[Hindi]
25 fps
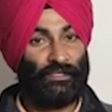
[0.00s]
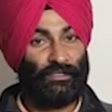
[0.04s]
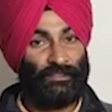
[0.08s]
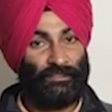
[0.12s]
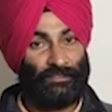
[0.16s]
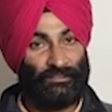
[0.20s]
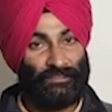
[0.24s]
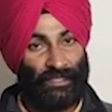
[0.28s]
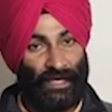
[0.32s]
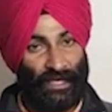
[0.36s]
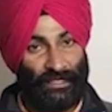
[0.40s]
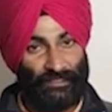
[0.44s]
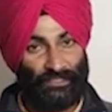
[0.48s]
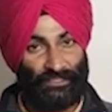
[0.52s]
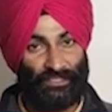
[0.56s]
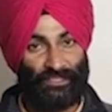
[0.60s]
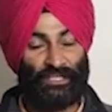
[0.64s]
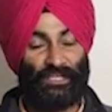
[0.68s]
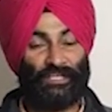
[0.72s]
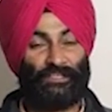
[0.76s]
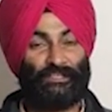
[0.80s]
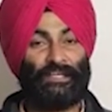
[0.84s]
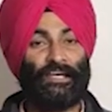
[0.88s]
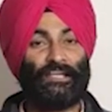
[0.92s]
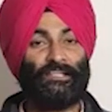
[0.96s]
इस साजिश
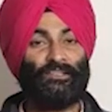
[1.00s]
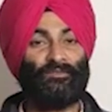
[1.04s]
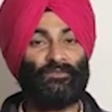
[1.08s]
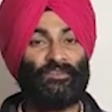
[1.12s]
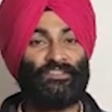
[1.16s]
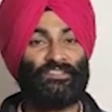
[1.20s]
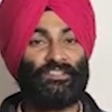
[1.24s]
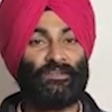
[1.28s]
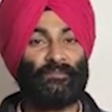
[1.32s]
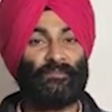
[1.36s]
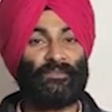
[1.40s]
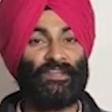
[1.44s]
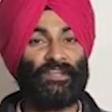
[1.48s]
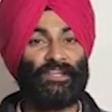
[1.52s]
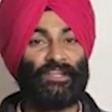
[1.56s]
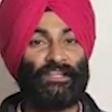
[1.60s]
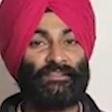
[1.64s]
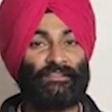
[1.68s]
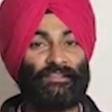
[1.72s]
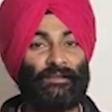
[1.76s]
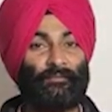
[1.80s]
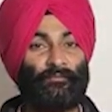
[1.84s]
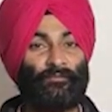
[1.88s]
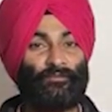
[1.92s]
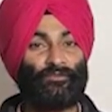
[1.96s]
के तहत बीजेपी ने
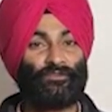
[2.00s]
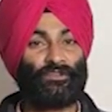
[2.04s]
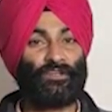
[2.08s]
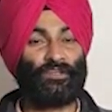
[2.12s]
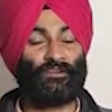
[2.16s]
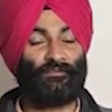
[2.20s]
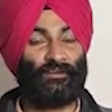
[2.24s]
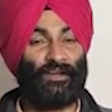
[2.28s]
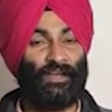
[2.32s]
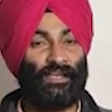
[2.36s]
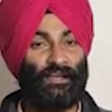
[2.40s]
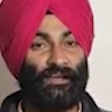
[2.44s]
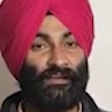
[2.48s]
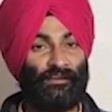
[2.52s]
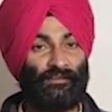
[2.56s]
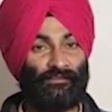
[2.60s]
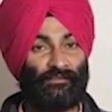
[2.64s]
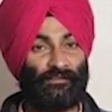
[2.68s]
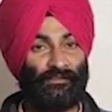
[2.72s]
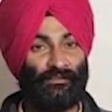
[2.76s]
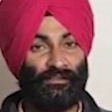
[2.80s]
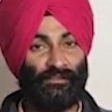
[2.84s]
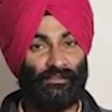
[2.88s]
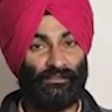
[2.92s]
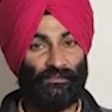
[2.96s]
सब कुछ करवाया
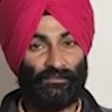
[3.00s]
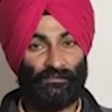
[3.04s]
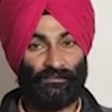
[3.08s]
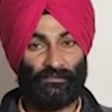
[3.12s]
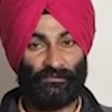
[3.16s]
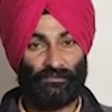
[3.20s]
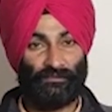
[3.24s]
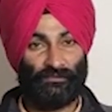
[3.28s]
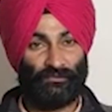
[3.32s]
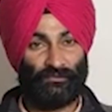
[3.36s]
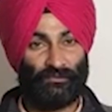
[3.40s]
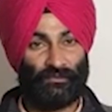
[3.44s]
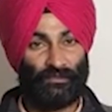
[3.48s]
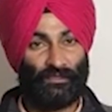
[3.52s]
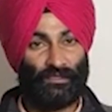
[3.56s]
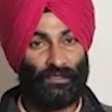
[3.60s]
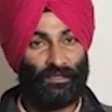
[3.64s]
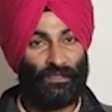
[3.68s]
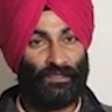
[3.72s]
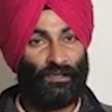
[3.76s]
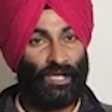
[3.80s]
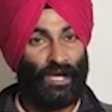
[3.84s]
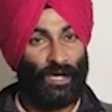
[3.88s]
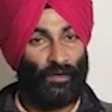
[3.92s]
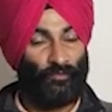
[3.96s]

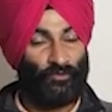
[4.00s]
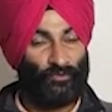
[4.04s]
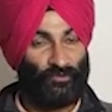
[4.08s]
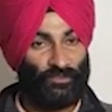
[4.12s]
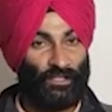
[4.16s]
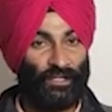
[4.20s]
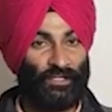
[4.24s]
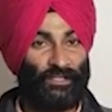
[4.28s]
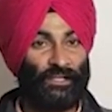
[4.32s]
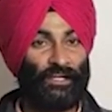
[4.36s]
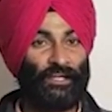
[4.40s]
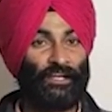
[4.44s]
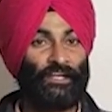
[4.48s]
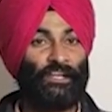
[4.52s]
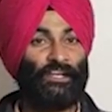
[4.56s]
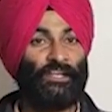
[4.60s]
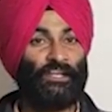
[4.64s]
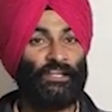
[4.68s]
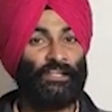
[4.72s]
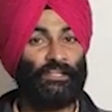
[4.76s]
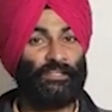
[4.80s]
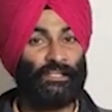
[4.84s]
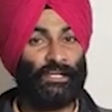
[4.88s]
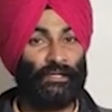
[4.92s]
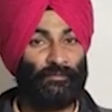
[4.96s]
हम उस घटना की
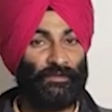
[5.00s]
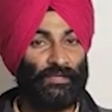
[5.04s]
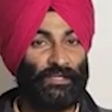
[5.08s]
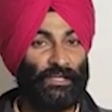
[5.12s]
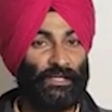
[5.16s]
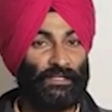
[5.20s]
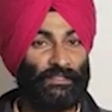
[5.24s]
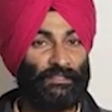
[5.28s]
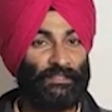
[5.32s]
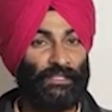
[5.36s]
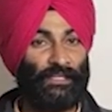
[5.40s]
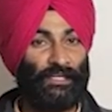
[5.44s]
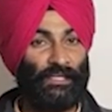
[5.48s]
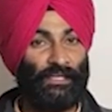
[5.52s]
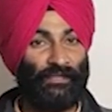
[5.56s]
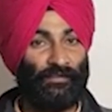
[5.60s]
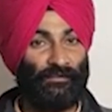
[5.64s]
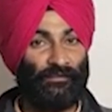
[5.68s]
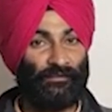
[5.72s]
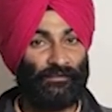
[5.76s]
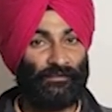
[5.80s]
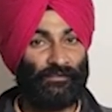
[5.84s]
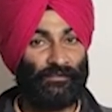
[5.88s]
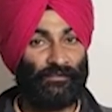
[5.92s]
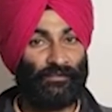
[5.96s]
निंदा भी करते हैं
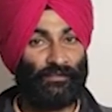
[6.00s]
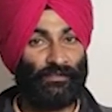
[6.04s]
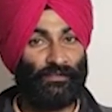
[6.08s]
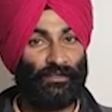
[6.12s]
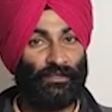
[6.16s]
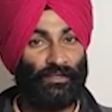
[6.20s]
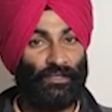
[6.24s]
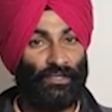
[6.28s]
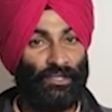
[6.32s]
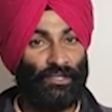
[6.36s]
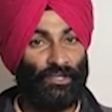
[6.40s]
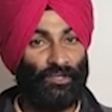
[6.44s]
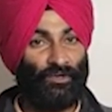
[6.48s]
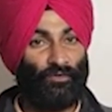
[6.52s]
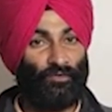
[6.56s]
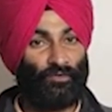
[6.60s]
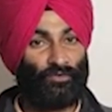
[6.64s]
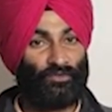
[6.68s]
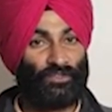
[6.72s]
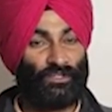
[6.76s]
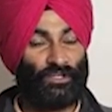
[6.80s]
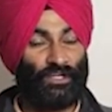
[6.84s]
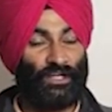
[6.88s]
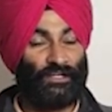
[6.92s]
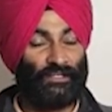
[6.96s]

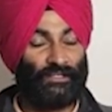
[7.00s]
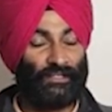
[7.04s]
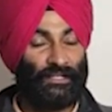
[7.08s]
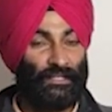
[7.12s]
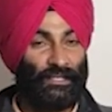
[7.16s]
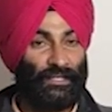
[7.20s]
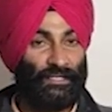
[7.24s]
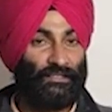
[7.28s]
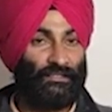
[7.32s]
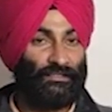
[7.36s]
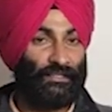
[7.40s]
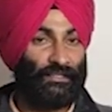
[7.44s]
उस घटना के